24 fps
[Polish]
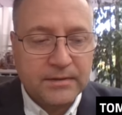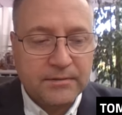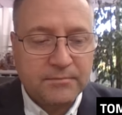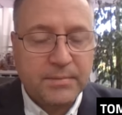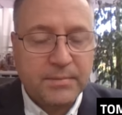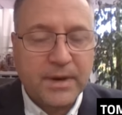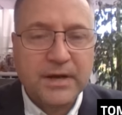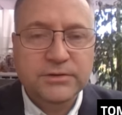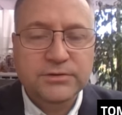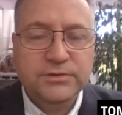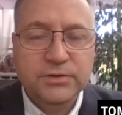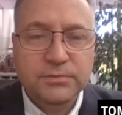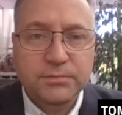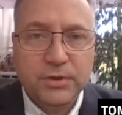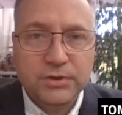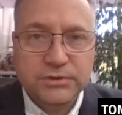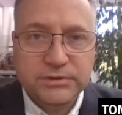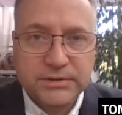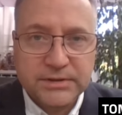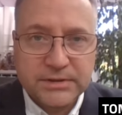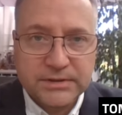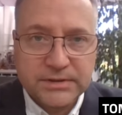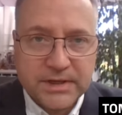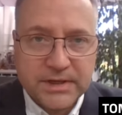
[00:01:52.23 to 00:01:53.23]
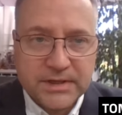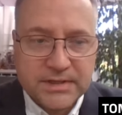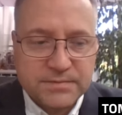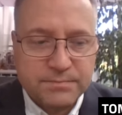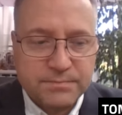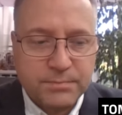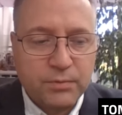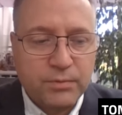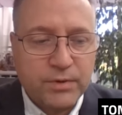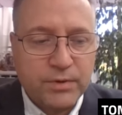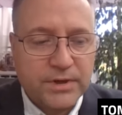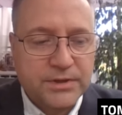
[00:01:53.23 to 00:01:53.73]
bardzo mocny trend
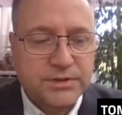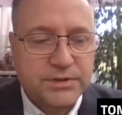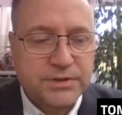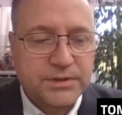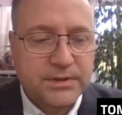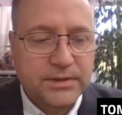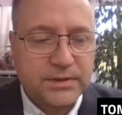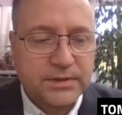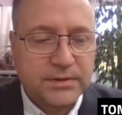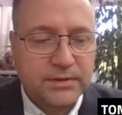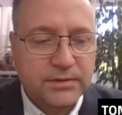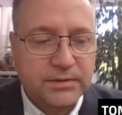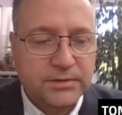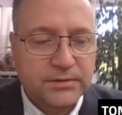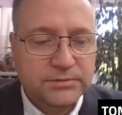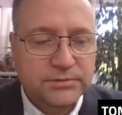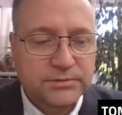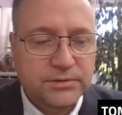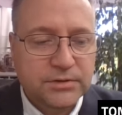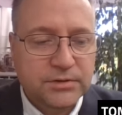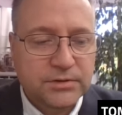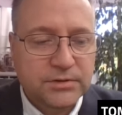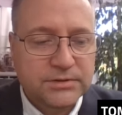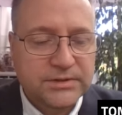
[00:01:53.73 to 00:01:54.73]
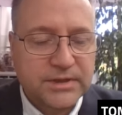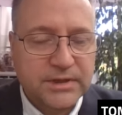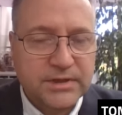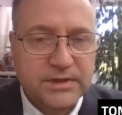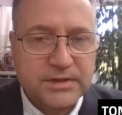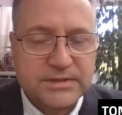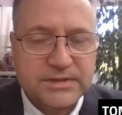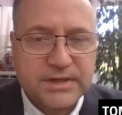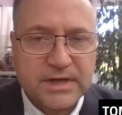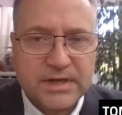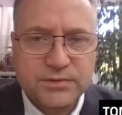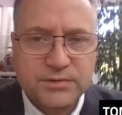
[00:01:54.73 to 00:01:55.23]
społeczny, co
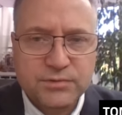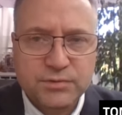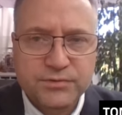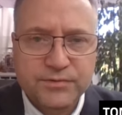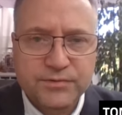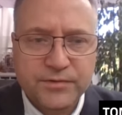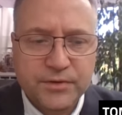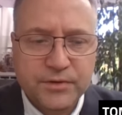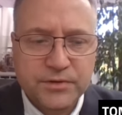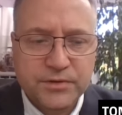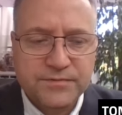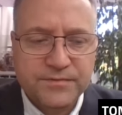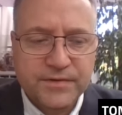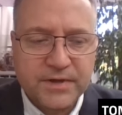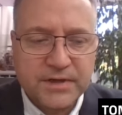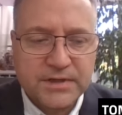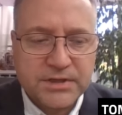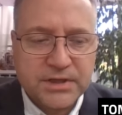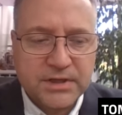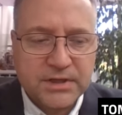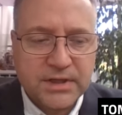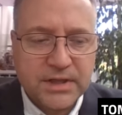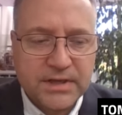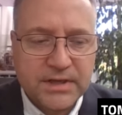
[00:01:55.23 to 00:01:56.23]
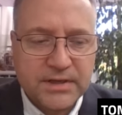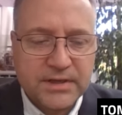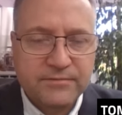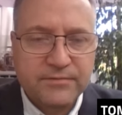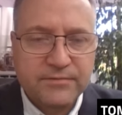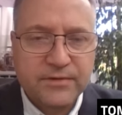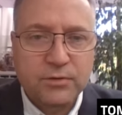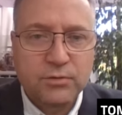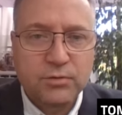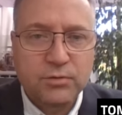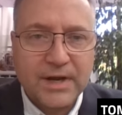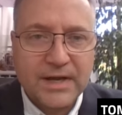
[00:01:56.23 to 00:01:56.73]
znalazło swoje odzwierciedlenie w
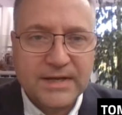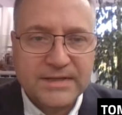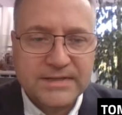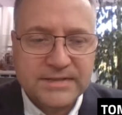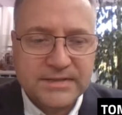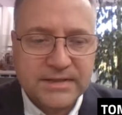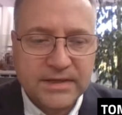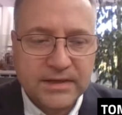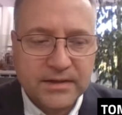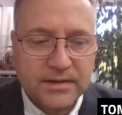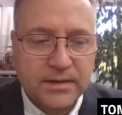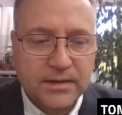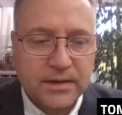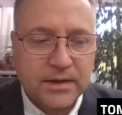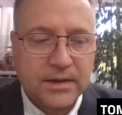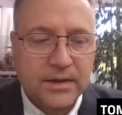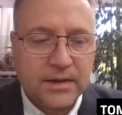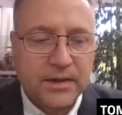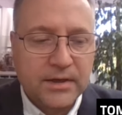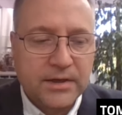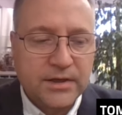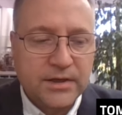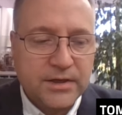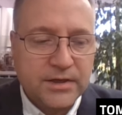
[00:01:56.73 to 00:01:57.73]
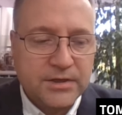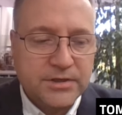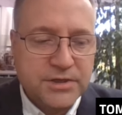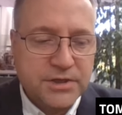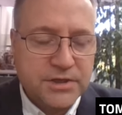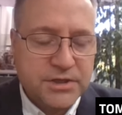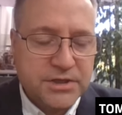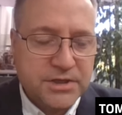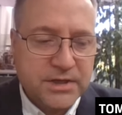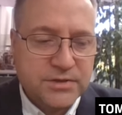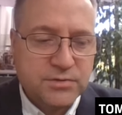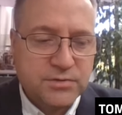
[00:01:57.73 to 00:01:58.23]
regulacjach i
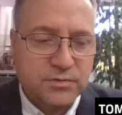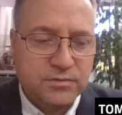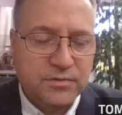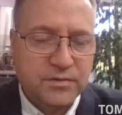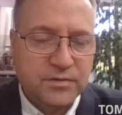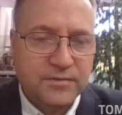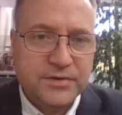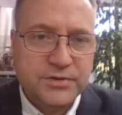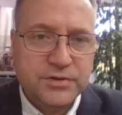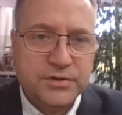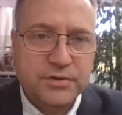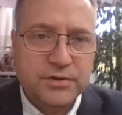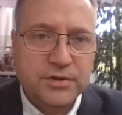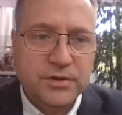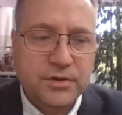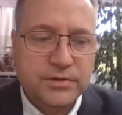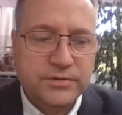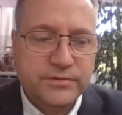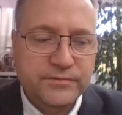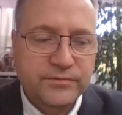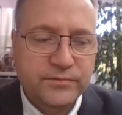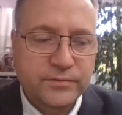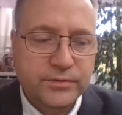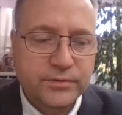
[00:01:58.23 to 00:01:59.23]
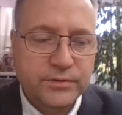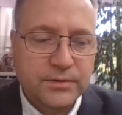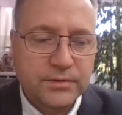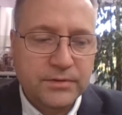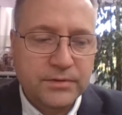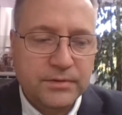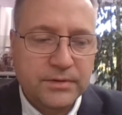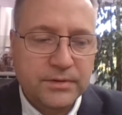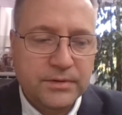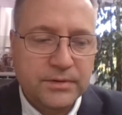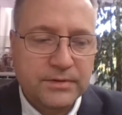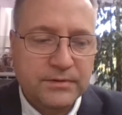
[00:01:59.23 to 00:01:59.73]
dzisiaj zrównoważony rozwój
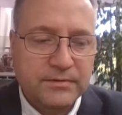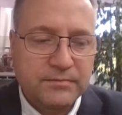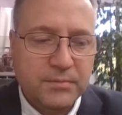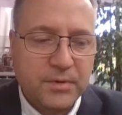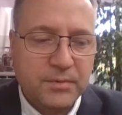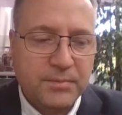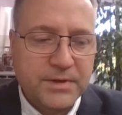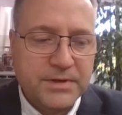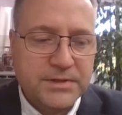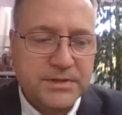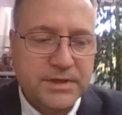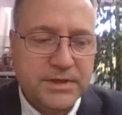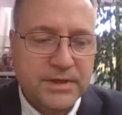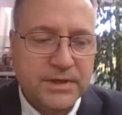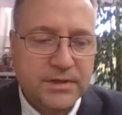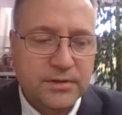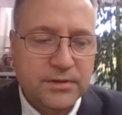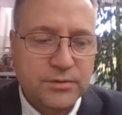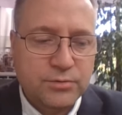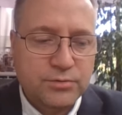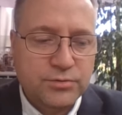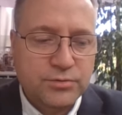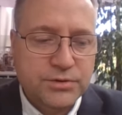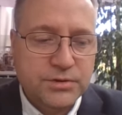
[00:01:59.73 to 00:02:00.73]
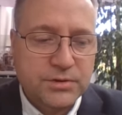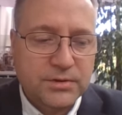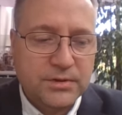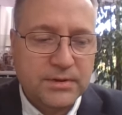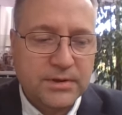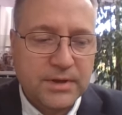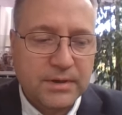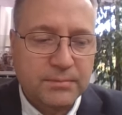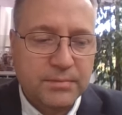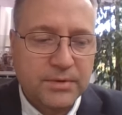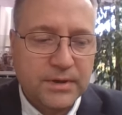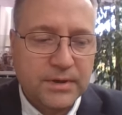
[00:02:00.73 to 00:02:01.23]
y, w momencie, kiedy już y,
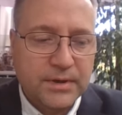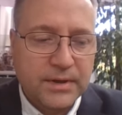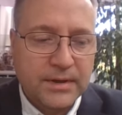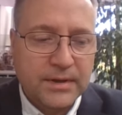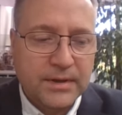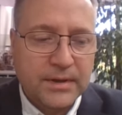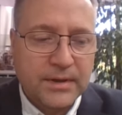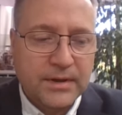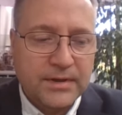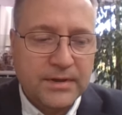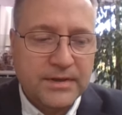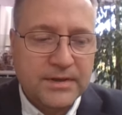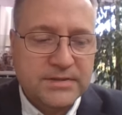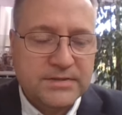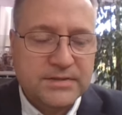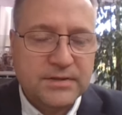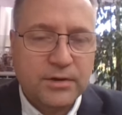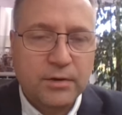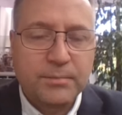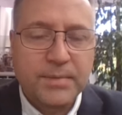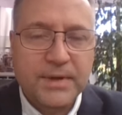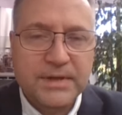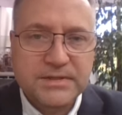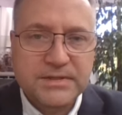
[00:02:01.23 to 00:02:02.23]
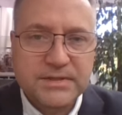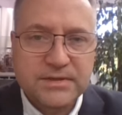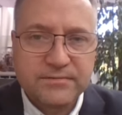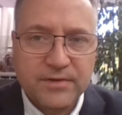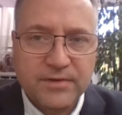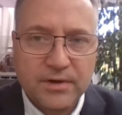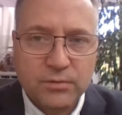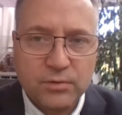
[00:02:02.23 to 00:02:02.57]
jakby jest obecny w